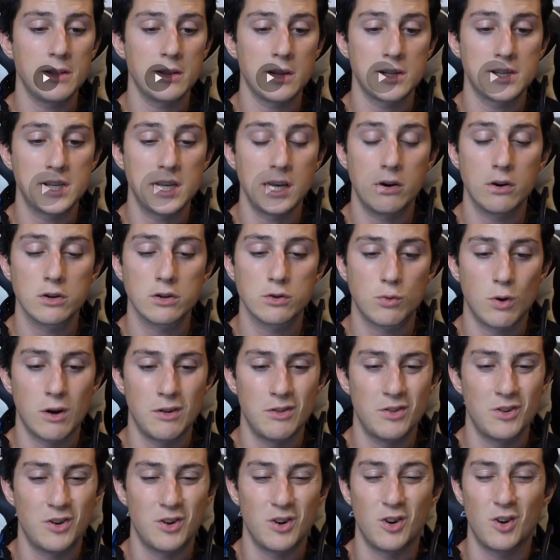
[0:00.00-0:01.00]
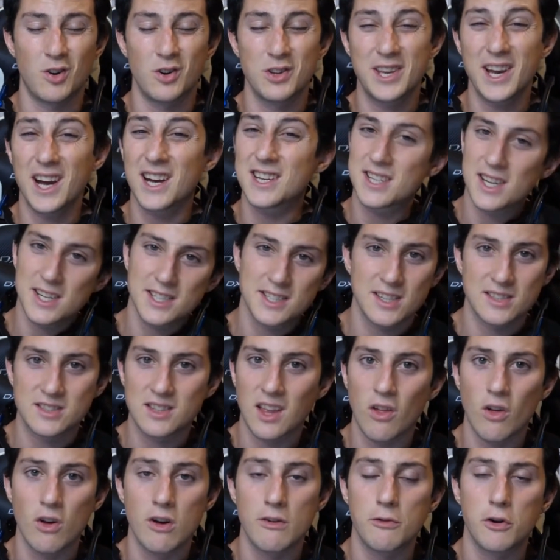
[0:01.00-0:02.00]
Mente, chicos, cuando llegas a este
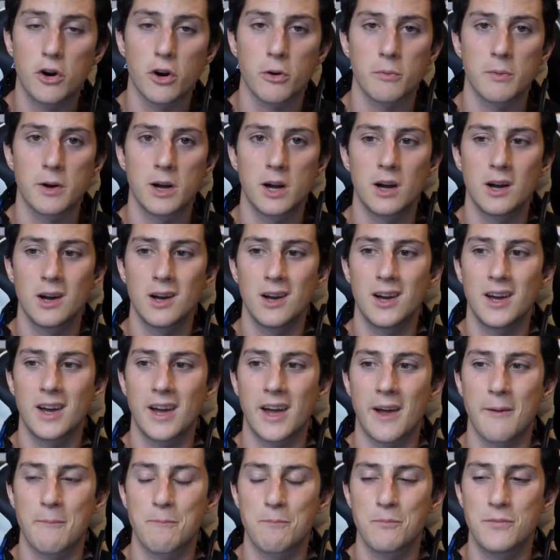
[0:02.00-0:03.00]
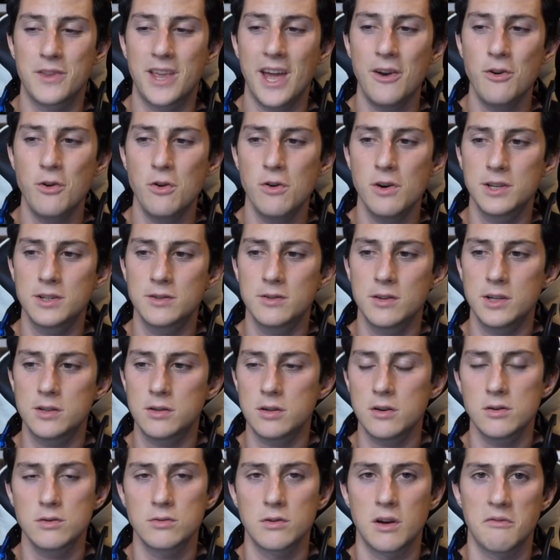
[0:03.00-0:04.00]
estado de forma, eh, ya no esto
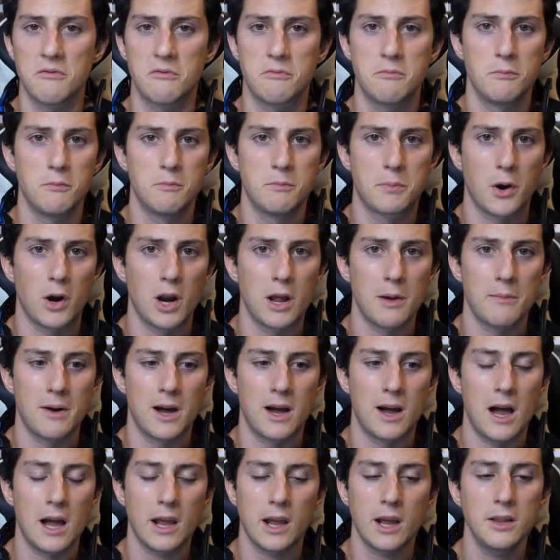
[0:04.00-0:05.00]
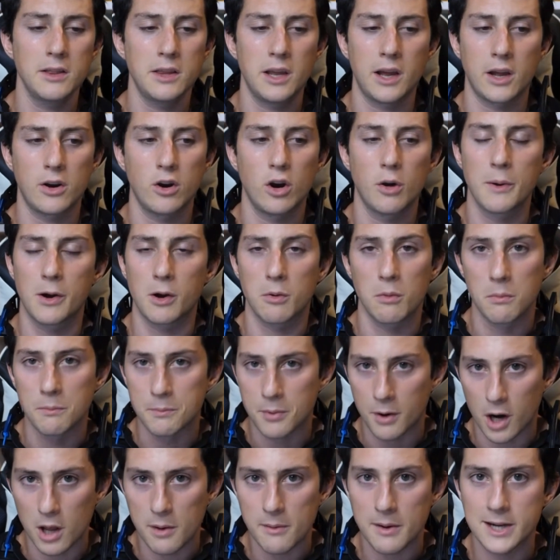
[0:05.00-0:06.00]
no es un, problema. Hay gente que no lo ve como un
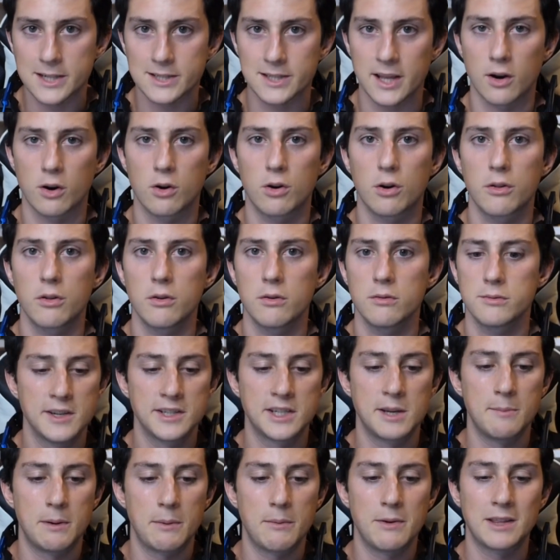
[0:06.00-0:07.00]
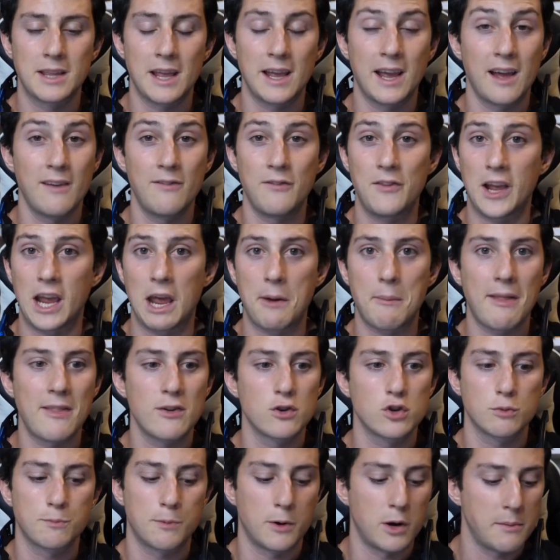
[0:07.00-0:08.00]
problema al estar gordo. Simplemente hay gente que va de
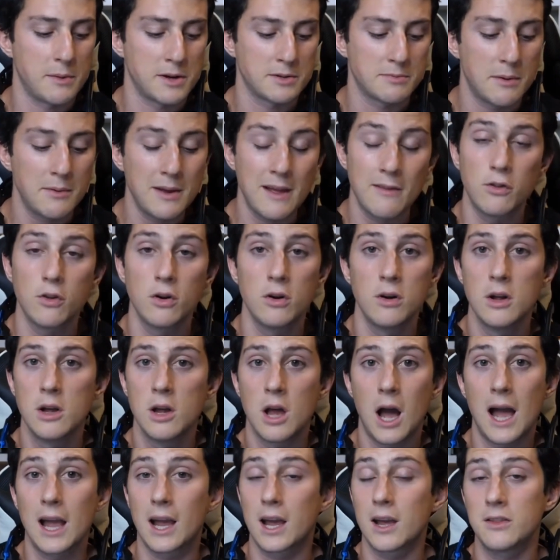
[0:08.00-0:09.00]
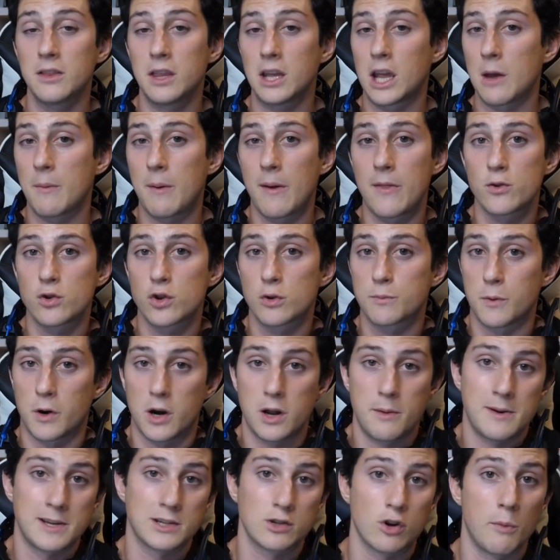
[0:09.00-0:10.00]
sus problemas bebiendo, hay gente que va de sus
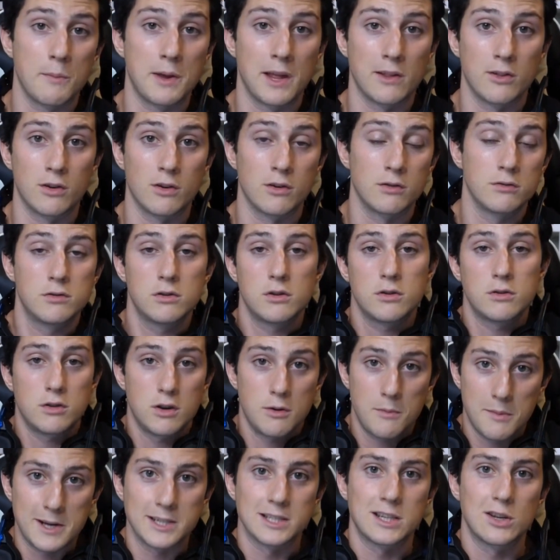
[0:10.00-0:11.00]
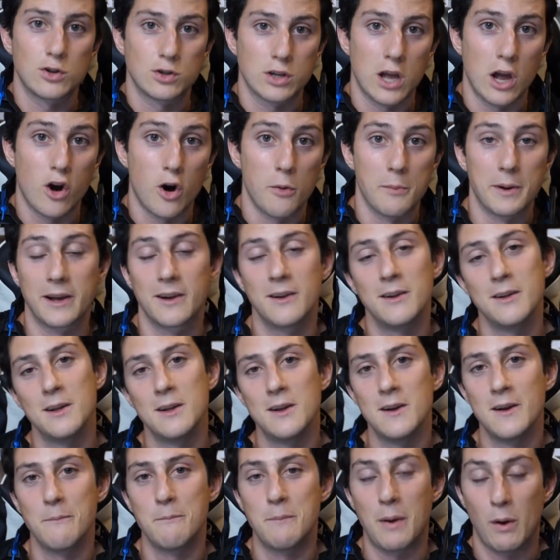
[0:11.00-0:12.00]
problemas comiendo. y nosotros en el
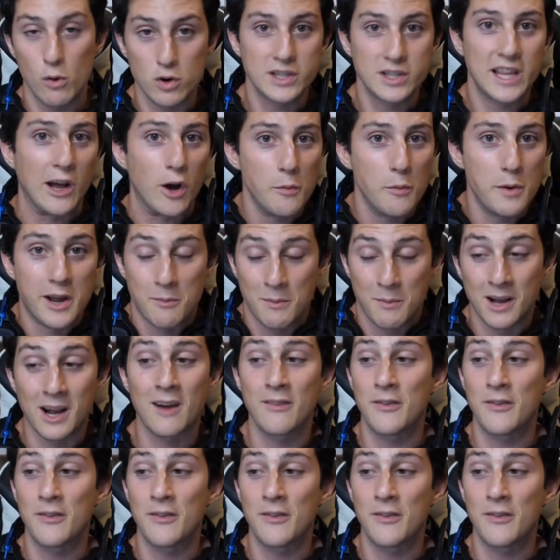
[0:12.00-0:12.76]
gimnasio. Me gusta comer, me